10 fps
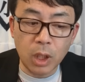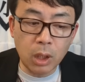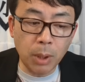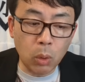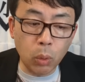
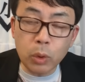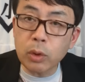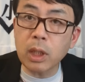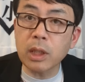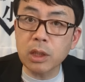で、まあこうい
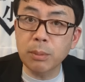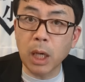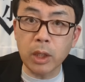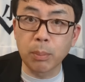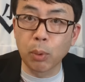う形で、ま
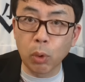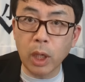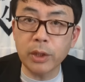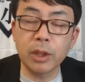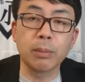ああえて妨
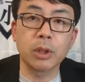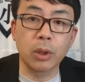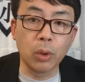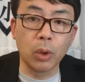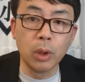害って言います
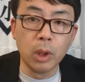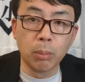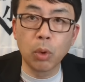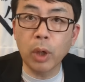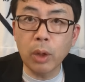けど、
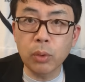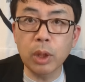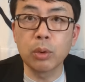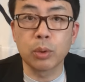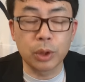妨害受
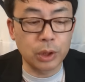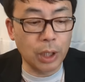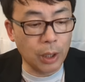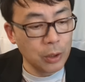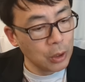けるとです
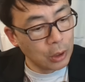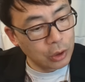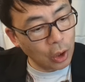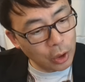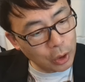ね、
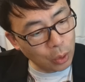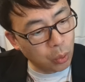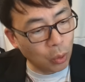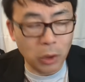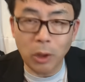チャイナの
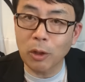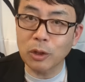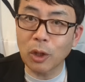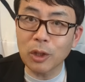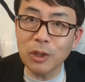方がなんか
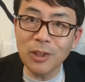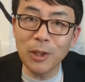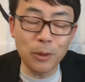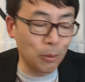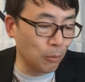先に
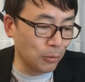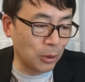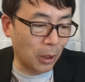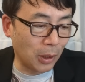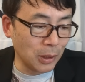営業運
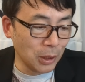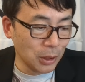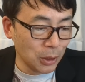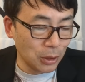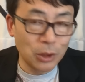転
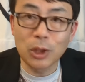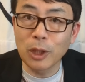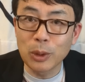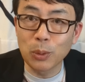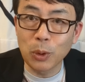し
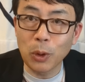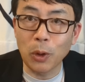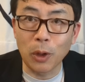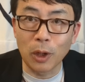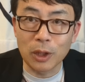ちゃいそうななん
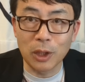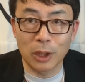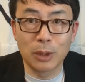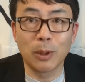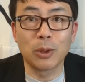か気が
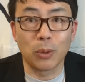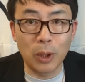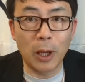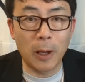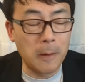しますよ
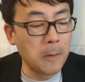ね。